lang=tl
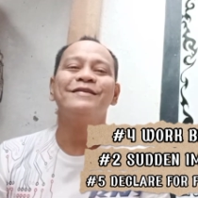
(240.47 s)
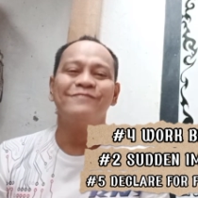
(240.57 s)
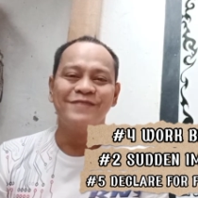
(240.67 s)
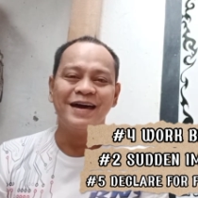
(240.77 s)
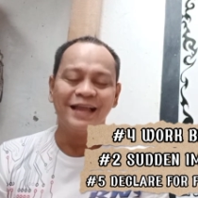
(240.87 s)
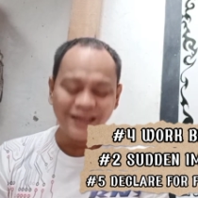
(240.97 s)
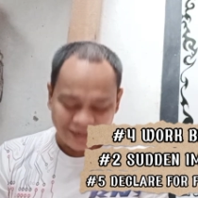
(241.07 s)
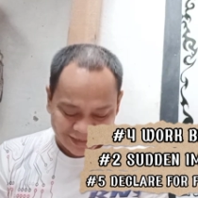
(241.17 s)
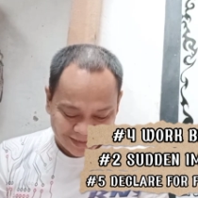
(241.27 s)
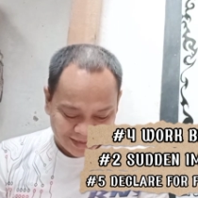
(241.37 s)
Bell
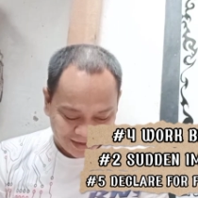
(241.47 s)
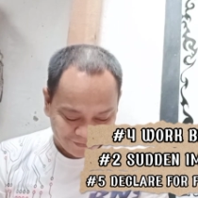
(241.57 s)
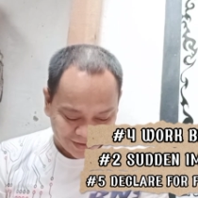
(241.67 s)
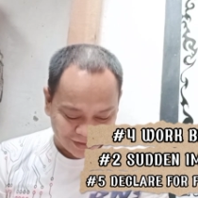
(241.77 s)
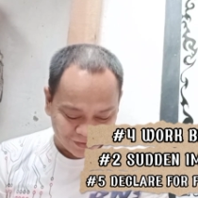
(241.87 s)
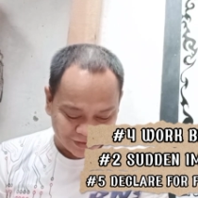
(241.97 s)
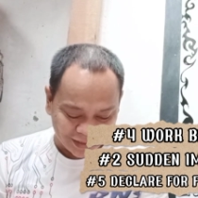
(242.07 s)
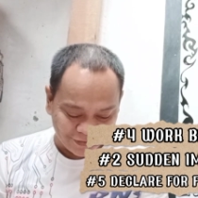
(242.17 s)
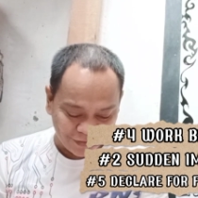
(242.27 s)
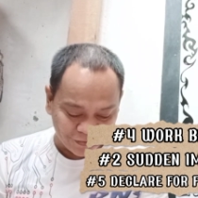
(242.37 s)
ang paligunda
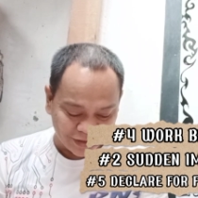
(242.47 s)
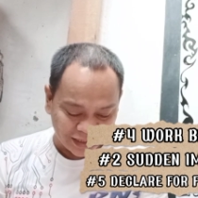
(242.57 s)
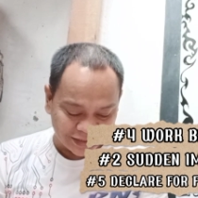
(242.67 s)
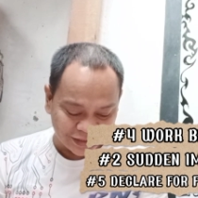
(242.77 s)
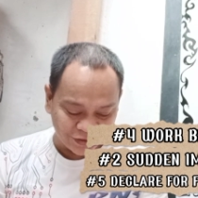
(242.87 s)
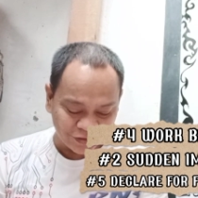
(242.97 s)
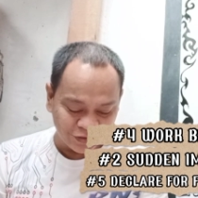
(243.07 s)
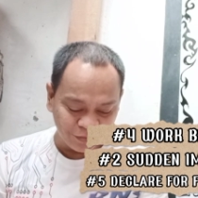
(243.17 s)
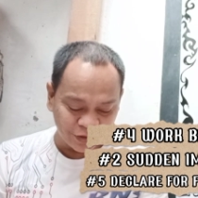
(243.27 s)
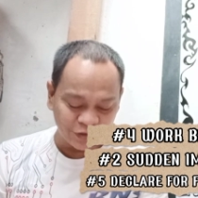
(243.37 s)
naman po natin ay
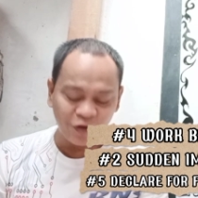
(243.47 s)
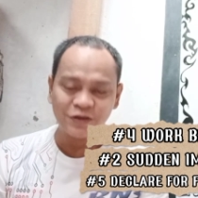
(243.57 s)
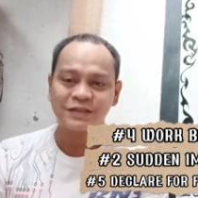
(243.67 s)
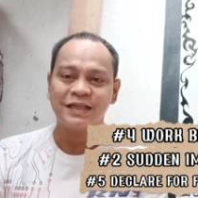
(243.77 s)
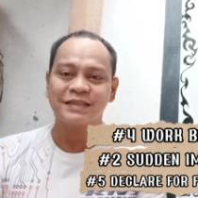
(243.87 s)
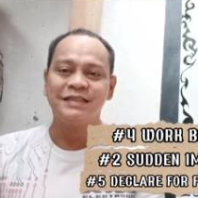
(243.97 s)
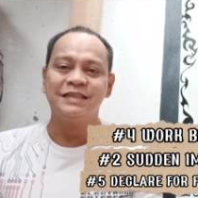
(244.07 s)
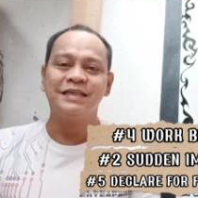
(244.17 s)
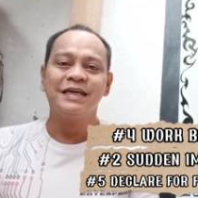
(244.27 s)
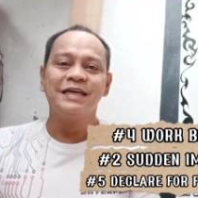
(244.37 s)
numero 2 na
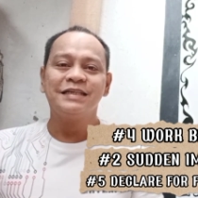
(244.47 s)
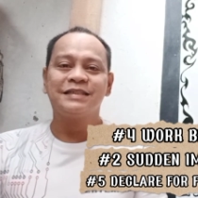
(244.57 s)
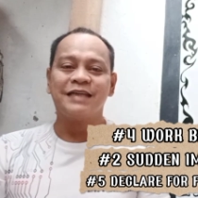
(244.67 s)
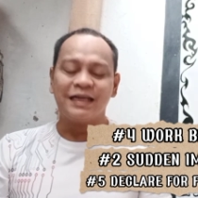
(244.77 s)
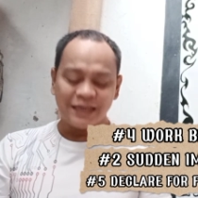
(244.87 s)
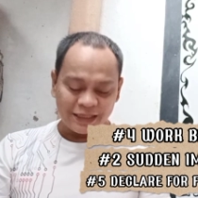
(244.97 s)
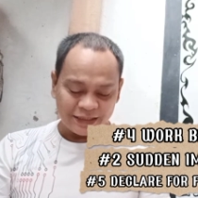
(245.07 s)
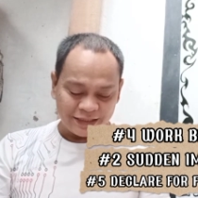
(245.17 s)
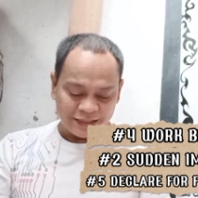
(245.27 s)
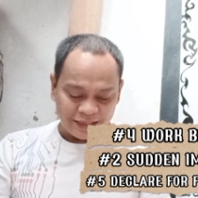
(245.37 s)
si
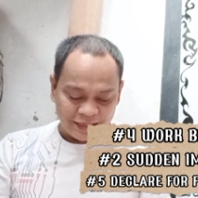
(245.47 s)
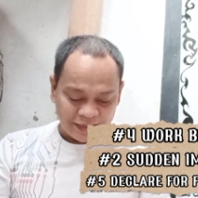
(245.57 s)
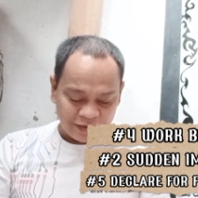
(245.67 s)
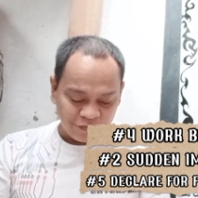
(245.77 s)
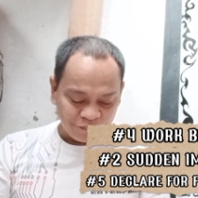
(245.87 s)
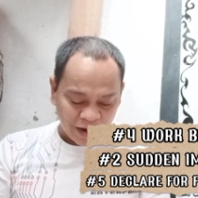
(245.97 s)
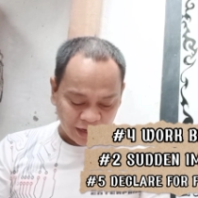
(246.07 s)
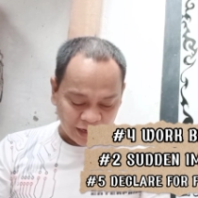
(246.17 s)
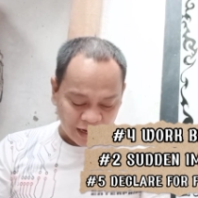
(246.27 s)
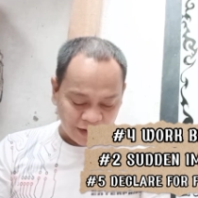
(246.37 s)
Sudden
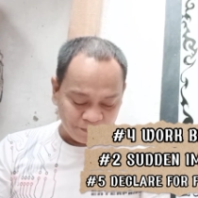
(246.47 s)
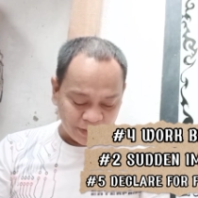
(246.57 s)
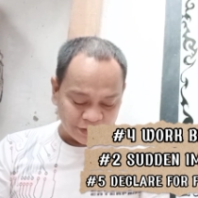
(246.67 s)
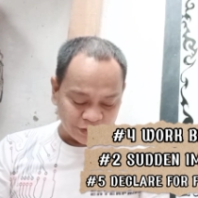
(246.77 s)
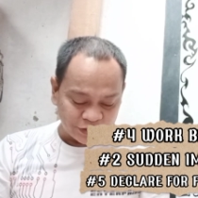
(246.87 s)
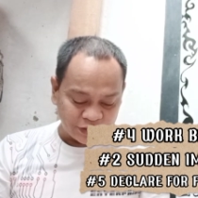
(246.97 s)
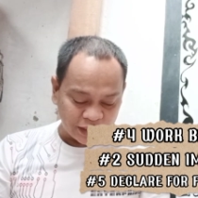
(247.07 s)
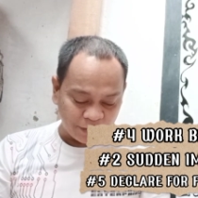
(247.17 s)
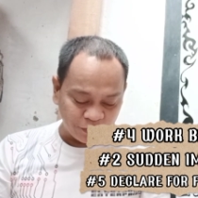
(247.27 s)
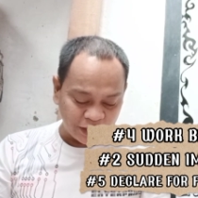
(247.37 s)
Impact. Ang
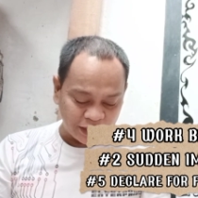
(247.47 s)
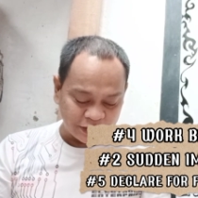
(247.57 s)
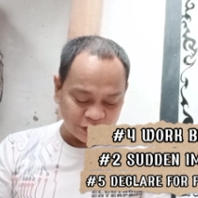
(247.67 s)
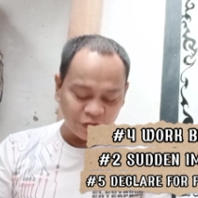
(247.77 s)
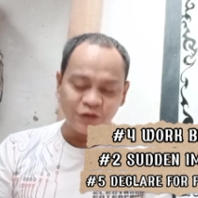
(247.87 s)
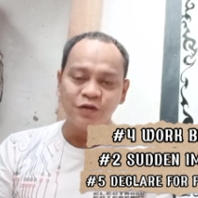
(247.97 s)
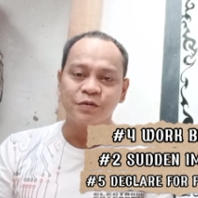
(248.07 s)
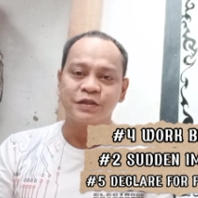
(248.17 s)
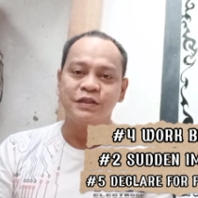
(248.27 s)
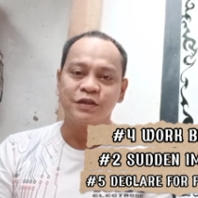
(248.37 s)
pantersyera po natin ay
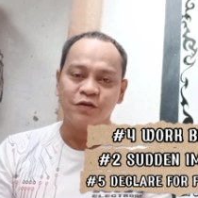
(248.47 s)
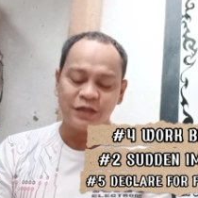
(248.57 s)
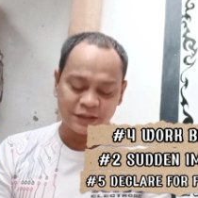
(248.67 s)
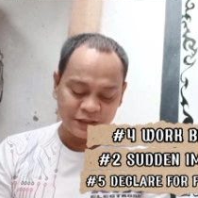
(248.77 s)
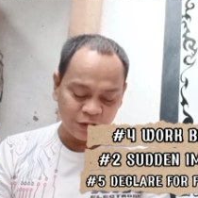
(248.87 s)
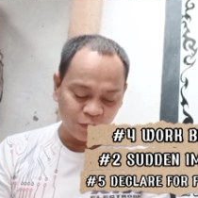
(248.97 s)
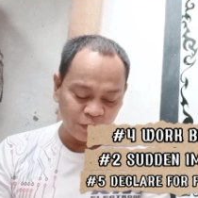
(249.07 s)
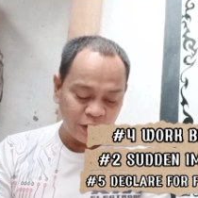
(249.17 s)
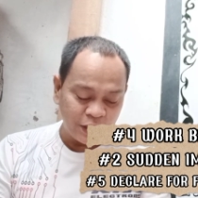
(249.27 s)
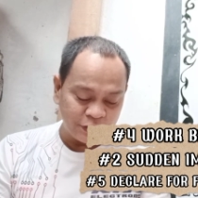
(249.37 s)
numero 5 na si
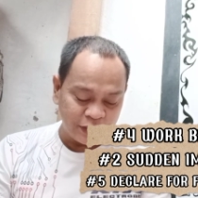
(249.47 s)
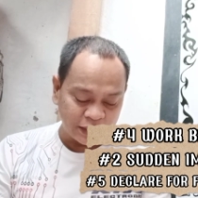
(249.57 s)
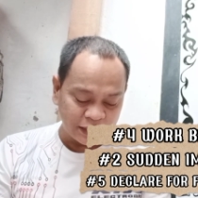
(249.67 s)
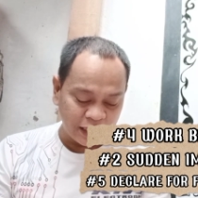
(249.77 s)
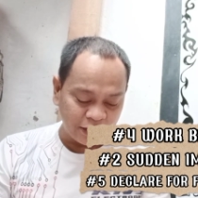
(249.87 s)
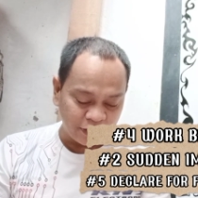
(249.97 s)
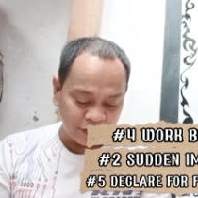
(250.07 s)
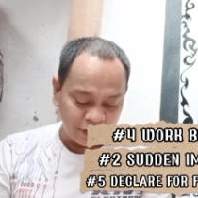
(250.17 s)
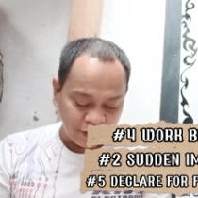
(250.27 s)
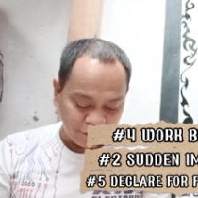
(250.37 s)
Declare
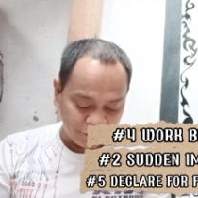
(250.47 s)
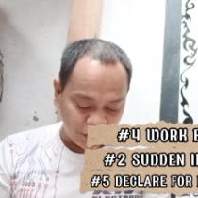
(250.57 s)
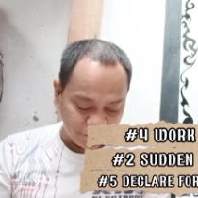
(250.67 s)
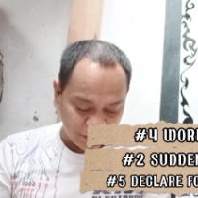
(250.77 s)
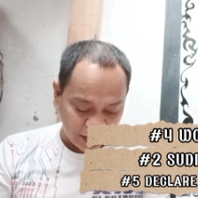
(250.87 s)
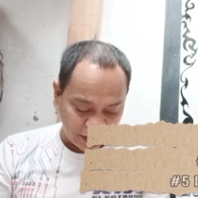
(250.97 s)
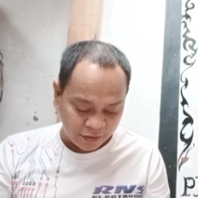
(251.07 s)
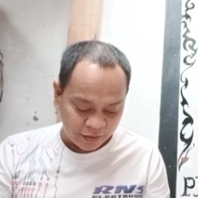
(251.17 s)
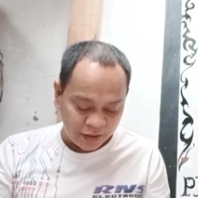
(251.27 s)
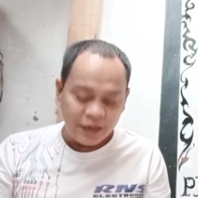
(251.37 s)
for
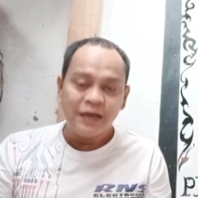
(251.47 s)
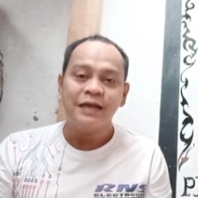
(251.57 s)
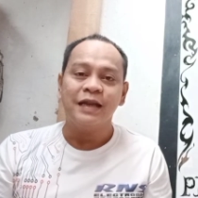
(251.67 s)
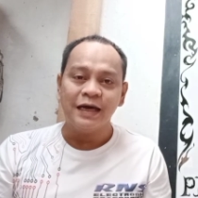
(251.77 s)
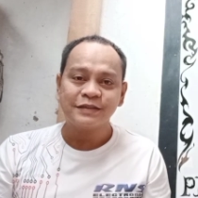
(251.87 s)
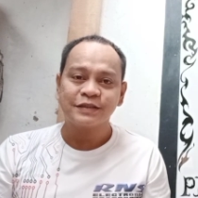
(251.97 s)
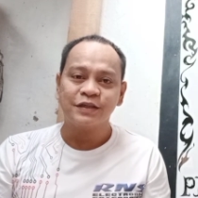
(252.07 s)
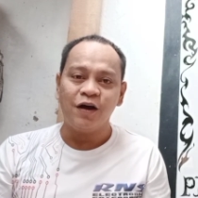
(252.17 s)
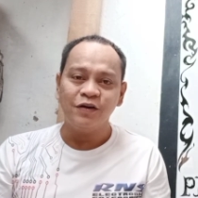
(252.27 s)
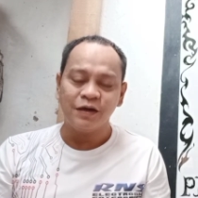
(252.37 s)
Player. Let's
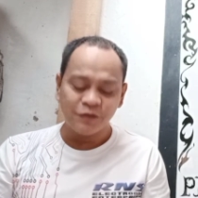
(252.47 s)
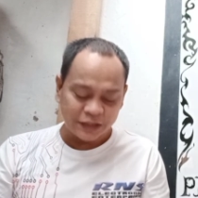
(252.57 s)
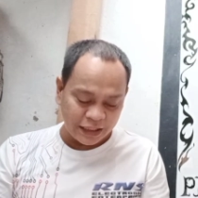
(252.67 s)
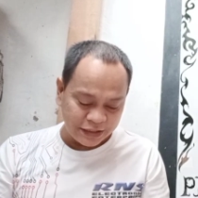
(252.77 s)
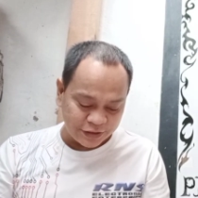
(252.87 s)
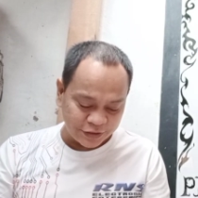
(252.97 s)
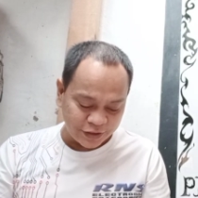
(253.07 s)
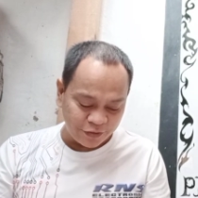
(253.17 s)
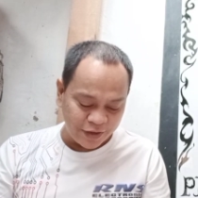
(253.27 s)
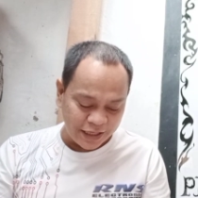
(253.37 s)
go na po tayo dito
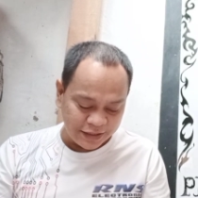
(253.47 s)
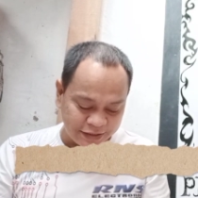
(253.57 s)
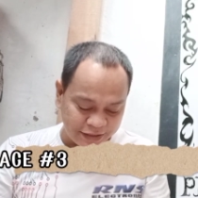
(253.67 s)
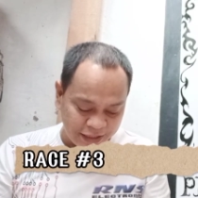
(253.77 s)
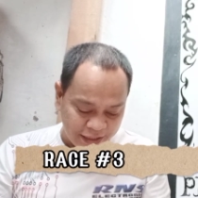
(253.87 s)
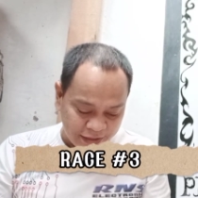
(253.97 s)
sa race.